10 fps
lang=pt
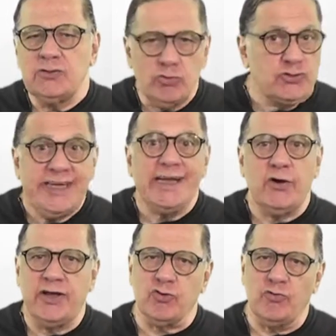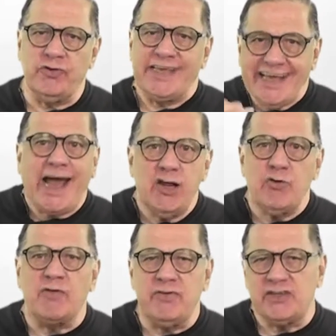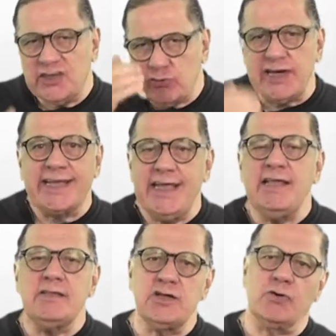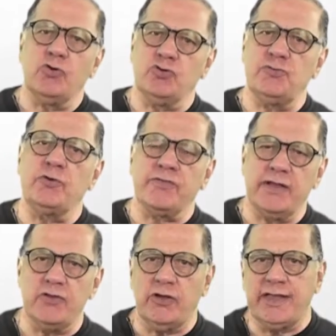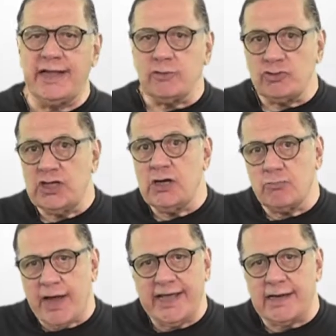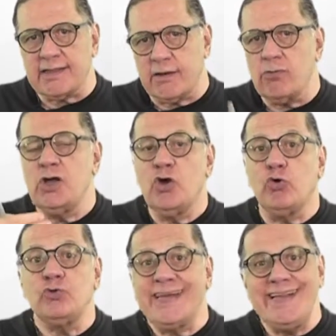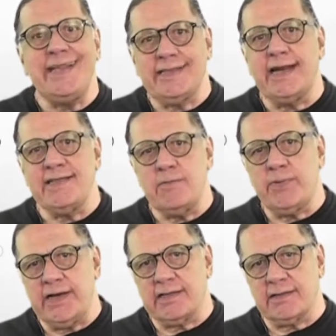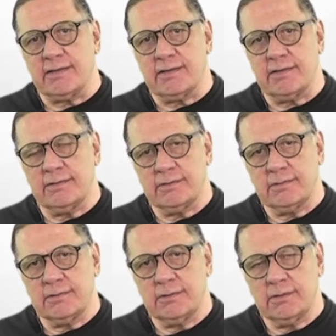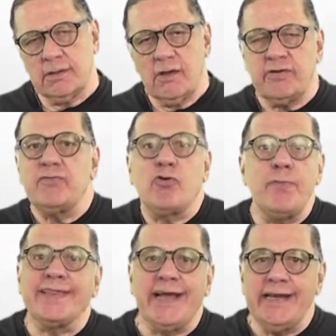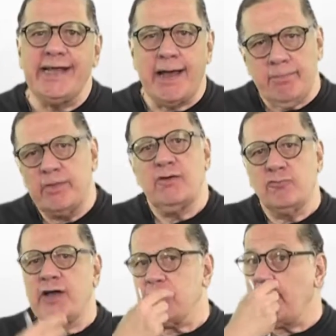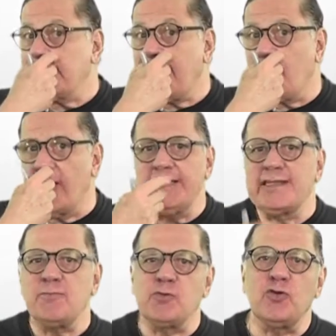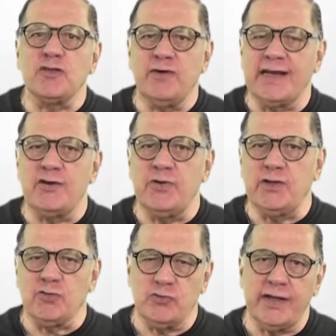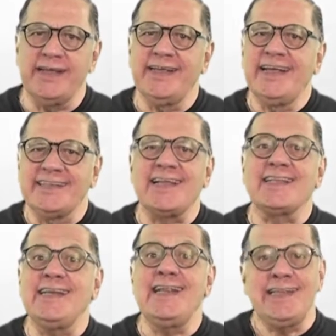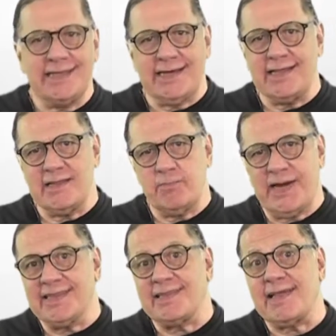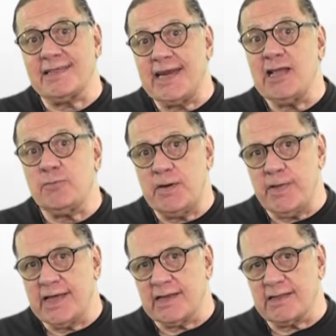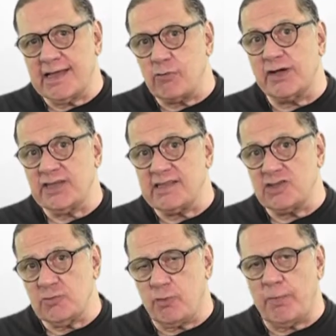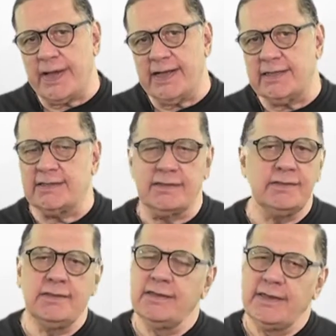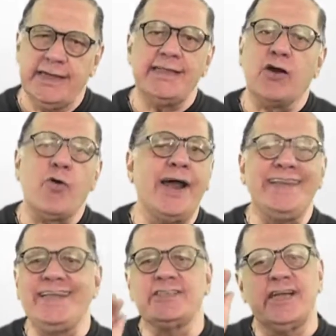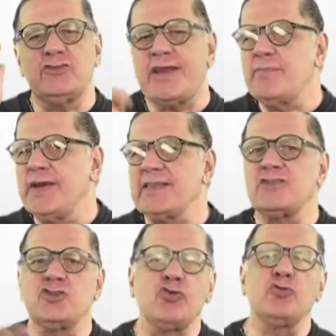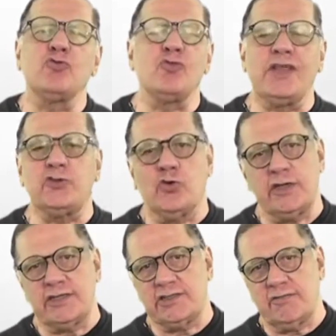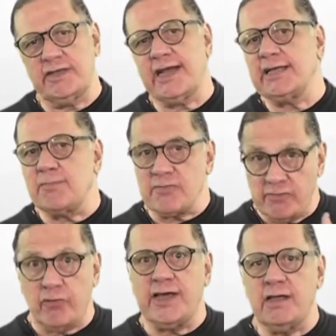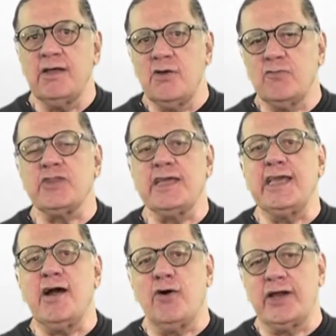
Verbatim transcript: No dia que eu resolvi, que caiu a ficha, no dia 15 de agosto de 1980, eu tinha uma relação com 33 empresas. Falei, vou começar a ligar Vou respeitar a ordem das pessoas que falaram isso, não é? Das 33 empresas, as três primeiras eram agências de propaganda. E da quarta em diante eram empresas de todos os setores de atividade, mas vou, vou seguir a